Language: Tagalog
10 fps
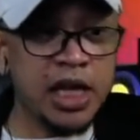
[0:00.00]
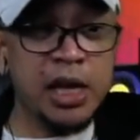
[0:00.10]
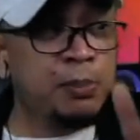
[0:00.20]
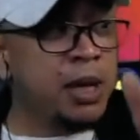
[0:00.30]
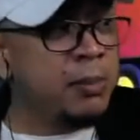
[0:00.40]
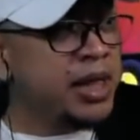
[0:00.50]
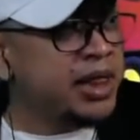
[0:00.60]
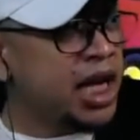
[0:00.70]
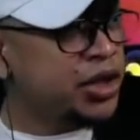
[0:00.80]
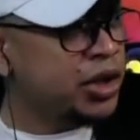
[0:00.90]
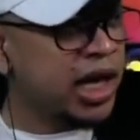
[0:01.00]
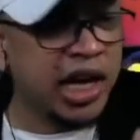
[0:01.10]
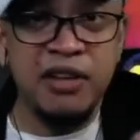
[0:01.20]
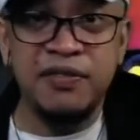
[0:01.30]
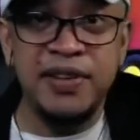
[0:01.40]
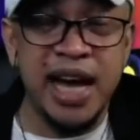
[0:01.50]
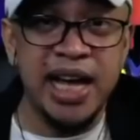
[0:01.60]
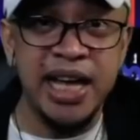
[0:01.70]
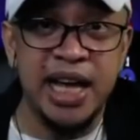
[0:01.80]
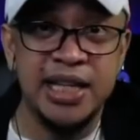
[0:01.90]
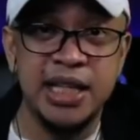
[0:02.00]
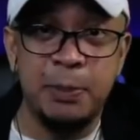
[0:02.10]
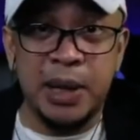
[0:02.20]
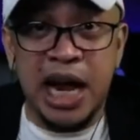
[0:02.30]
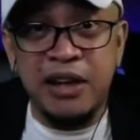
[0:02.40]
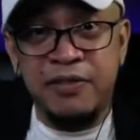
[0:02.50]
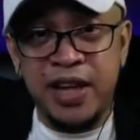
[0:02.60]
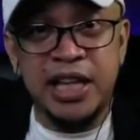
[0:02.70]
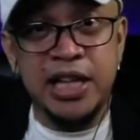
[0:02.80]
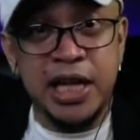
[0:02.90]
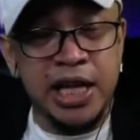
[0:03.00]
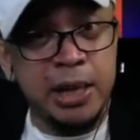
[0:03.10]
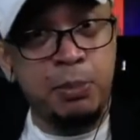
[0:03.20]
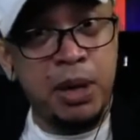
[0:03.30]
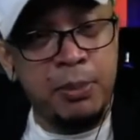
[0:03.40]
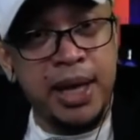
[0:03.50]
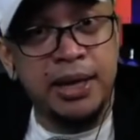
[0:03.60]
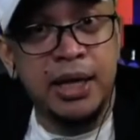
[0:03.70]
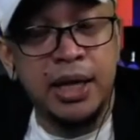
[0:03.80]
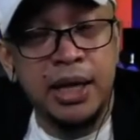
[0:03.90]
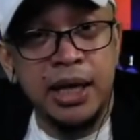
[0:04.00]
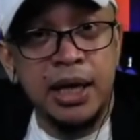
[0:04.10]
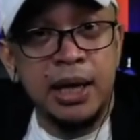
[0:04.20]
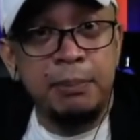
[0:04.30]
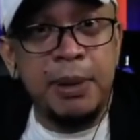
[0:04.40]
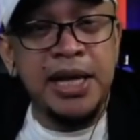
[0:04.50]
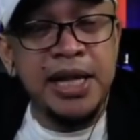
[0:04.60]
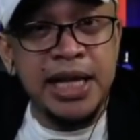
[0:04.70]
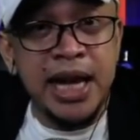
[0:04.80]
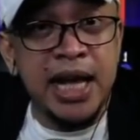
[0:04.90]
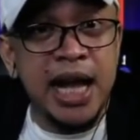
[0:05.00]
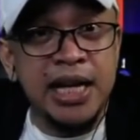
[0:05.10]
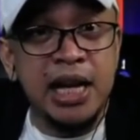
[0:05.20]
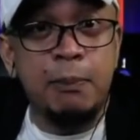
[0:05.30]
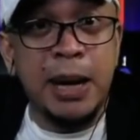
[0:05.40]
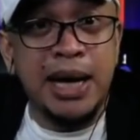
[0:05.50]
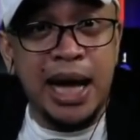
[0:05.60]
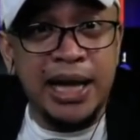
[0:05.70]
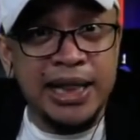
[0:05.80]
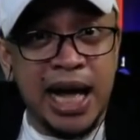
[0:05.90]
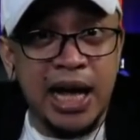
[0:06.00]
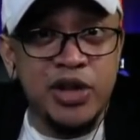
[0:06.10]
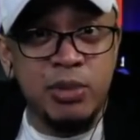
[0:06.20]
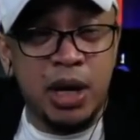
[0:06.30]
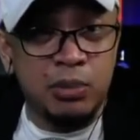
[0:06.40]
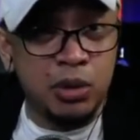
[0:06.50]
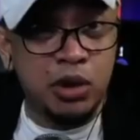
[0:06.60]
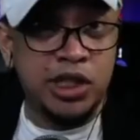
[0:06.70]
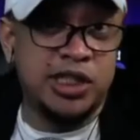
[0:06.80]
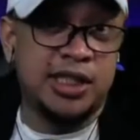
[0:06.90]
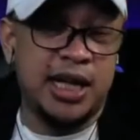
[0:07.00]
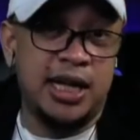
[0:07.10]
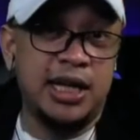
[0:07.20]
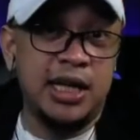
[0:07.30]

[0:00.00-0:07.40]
Implementation ng MVIS na private na nag implement Pwede talaga nilang pagkakitaan yung mga motorista.